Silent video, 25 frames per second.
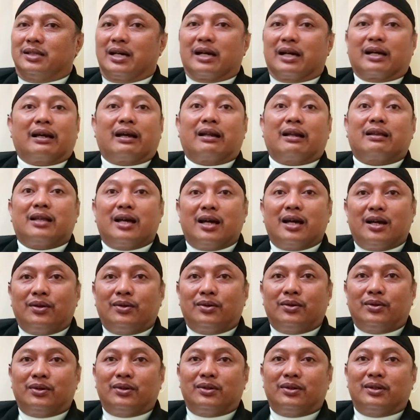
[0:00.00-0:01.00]
akhir
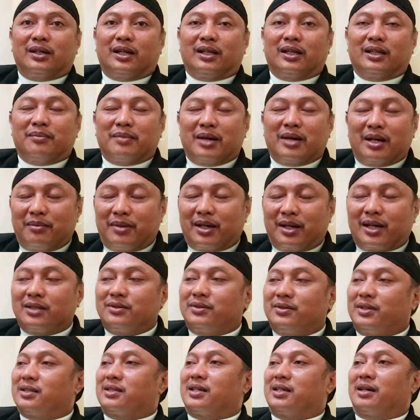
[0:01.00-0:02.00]
tahun. Nanti malam mereka
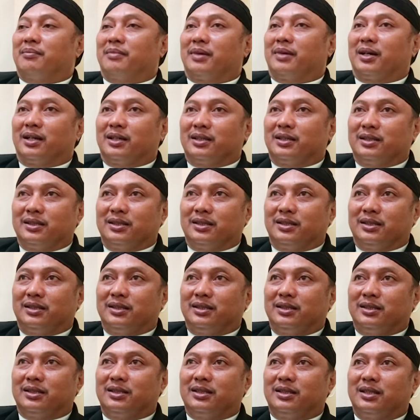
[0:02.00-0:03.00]
juga sama di,
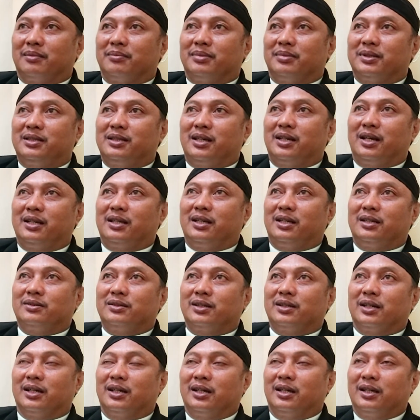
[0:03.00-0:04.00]
di setiap penjara dia
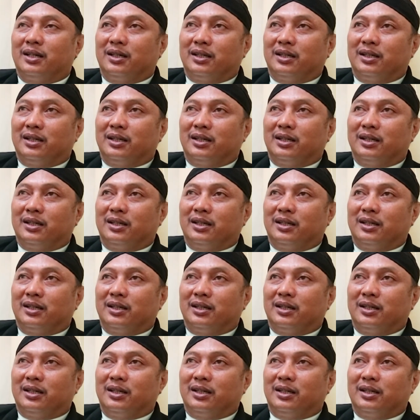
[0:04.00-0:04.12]
juga